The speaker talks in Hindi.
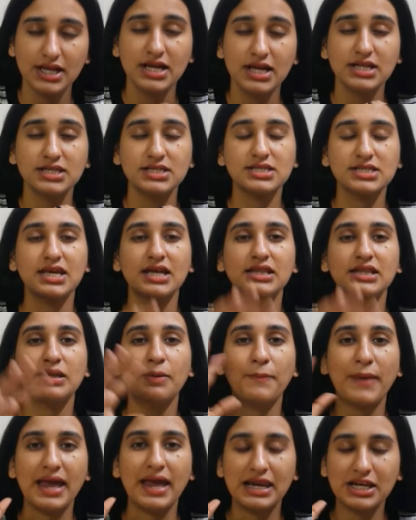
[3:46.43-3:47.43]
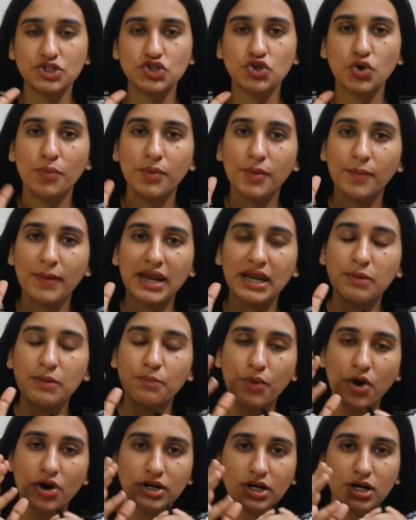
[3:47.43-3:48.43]
जिसके अंदर पहले जो भी मैंने
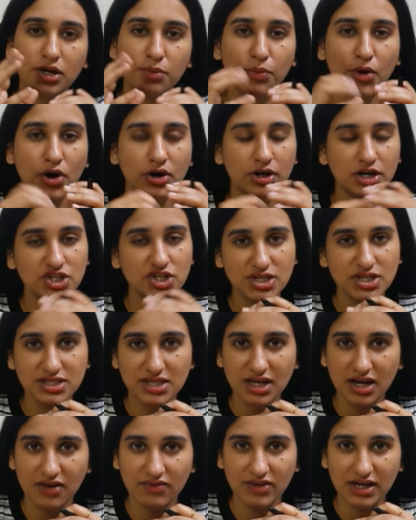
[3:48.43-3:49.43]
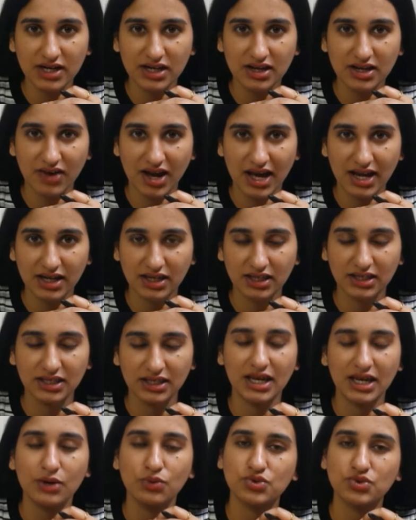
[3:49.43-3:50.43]
इंपॉर्टेंट इंपॉर्टेंट चीजें कवर करवा रखी है
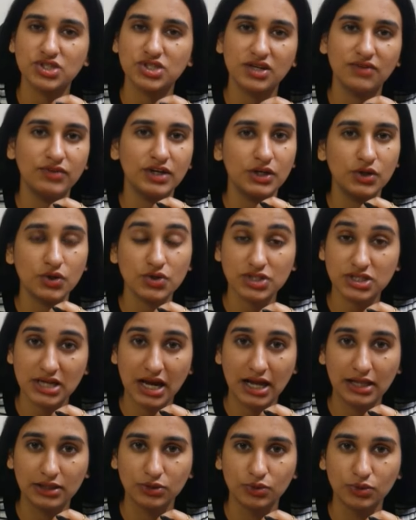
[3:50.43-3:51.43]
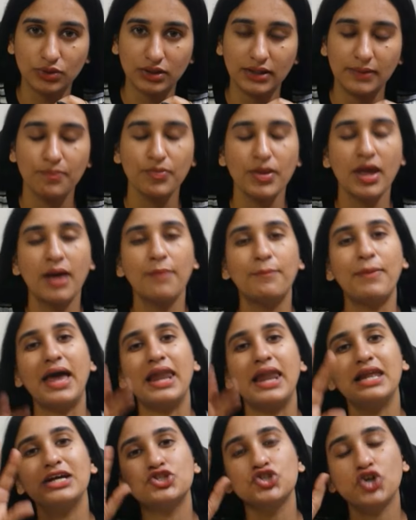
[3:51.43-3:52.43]
उसकी वीडियोस डाल दूंगी
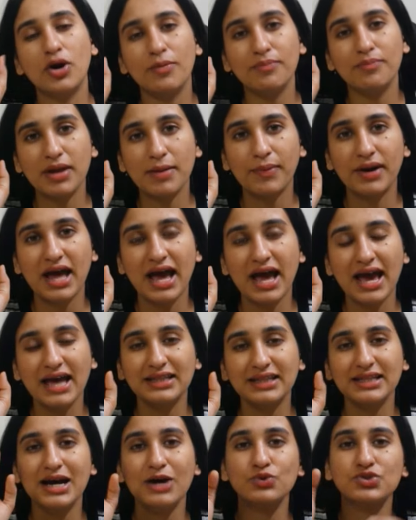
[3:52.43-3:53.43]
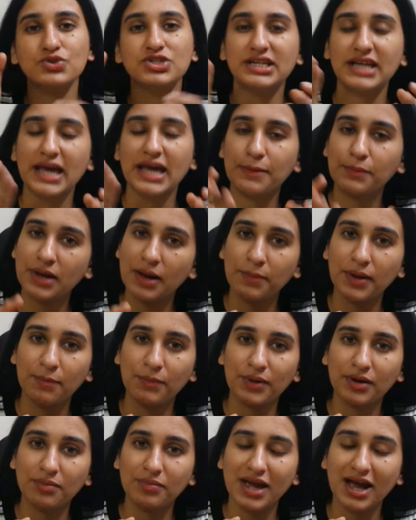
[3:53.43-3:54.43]
पहले जो हमने पढ़ाया था उसी टाइप का
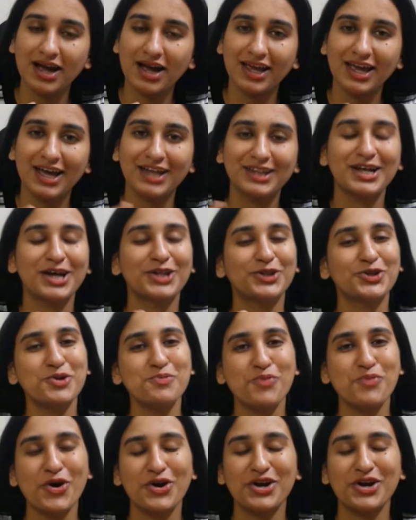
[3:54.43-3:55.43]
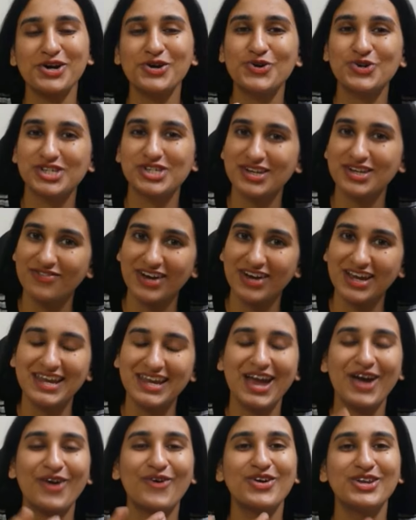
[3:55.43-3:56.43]
पेपर में आ गया था तो इंपॉर्टेंट क्वेश्चन वही है
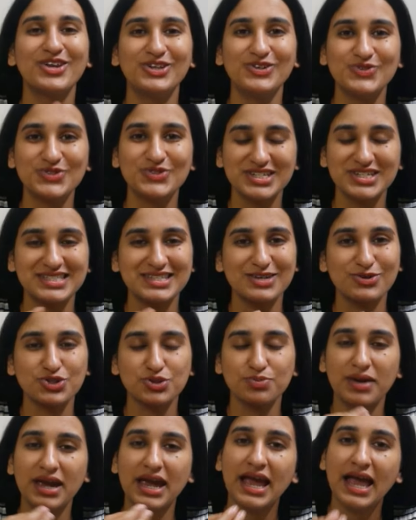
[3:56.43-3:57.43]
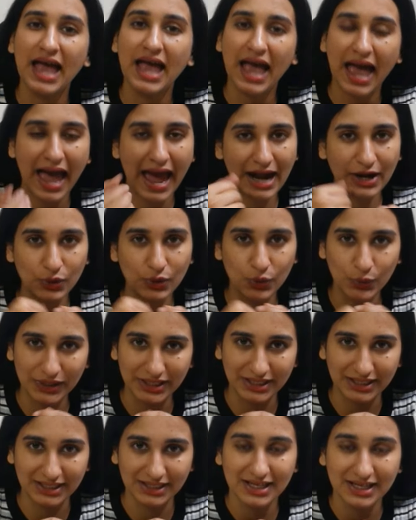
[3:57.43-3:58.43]
कोई न्यू चीजें उसमें एड हुई
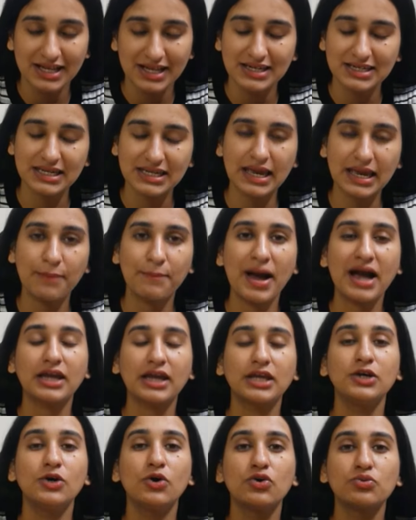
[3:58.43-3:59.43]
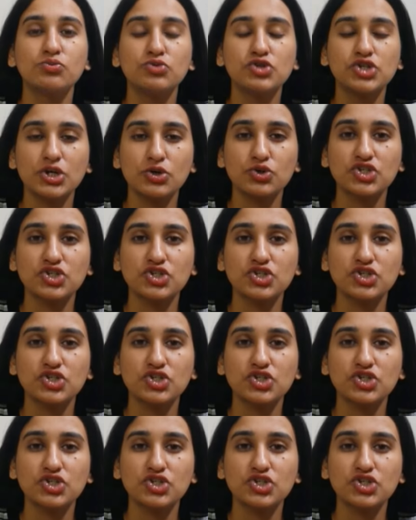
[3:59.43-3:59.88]
नहीं ठीक है बाकी और मुझे कुछ